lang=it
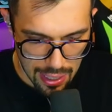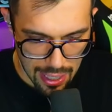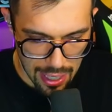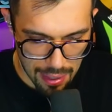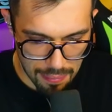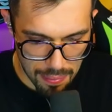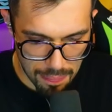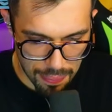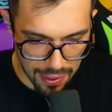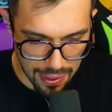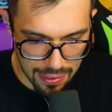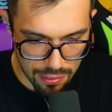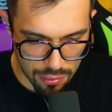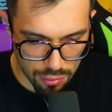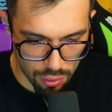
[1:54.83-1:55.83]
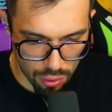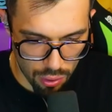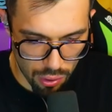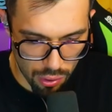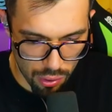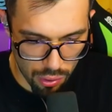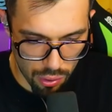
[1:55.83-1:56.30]
E mi
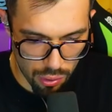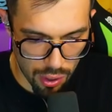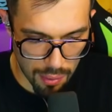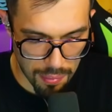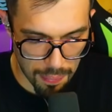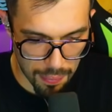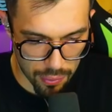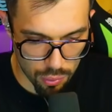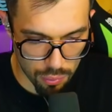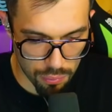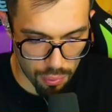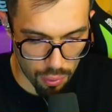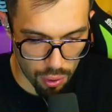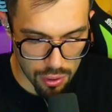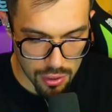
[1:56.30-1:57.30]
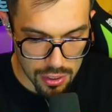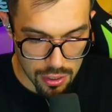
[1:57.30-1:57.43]
prendo... E mi prendo un boh.